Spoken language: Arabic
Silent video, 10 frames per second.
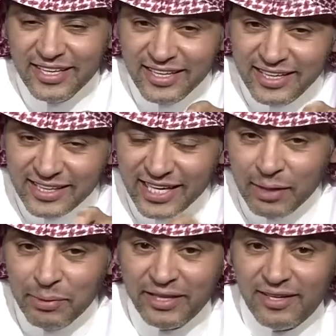اللي
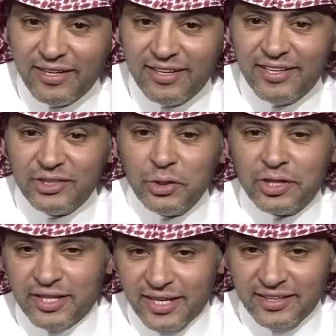يتكلم عن الدوري
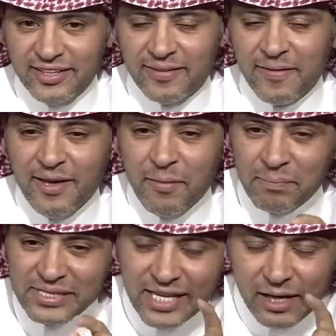الاتحادي
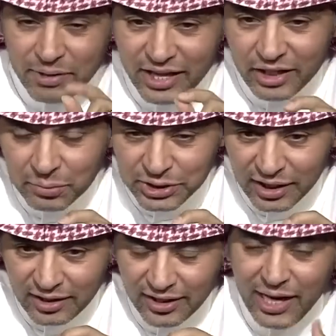بس انا بذكره
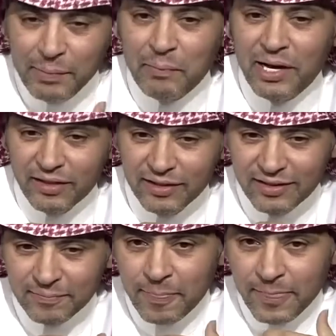بشغله العام الماضي
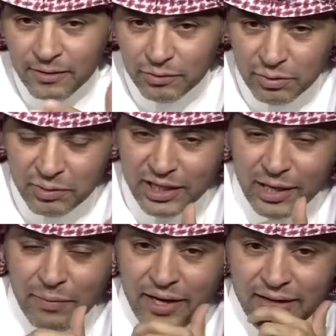ويمكن
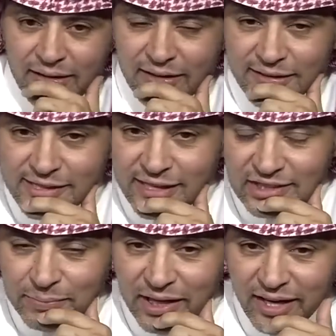كان معي الاستاذ
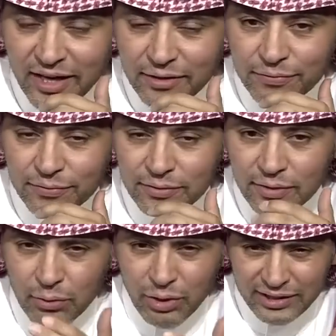جمال عارف
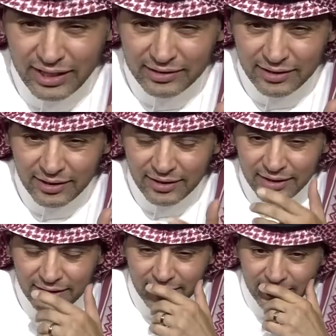او اعتقد
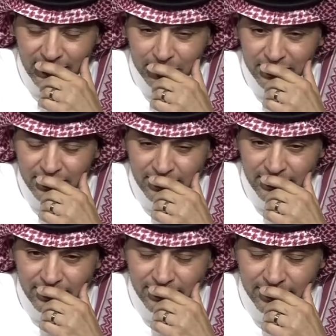الكابتن
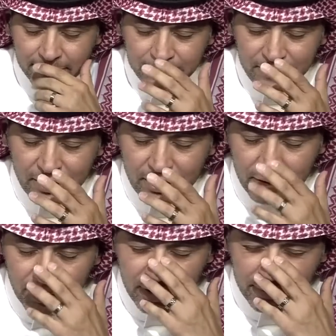
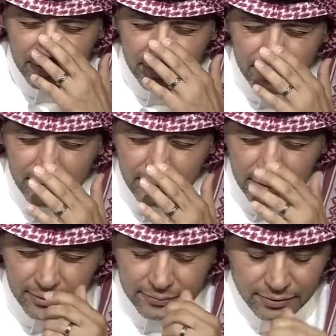الكابتن
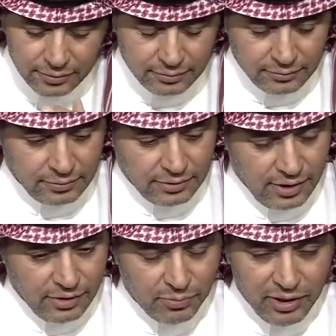
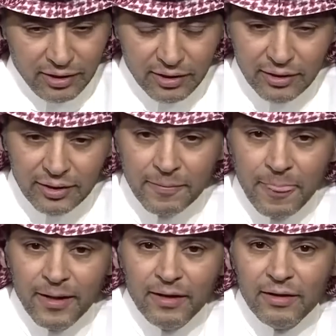نسيت اسمه لا اله الا
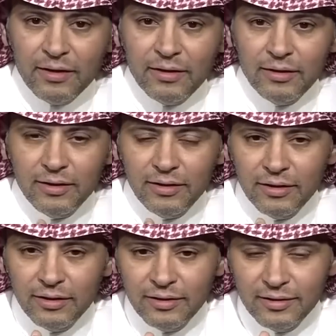الله
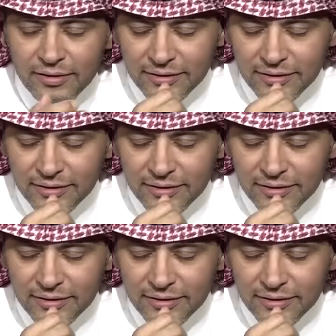آه،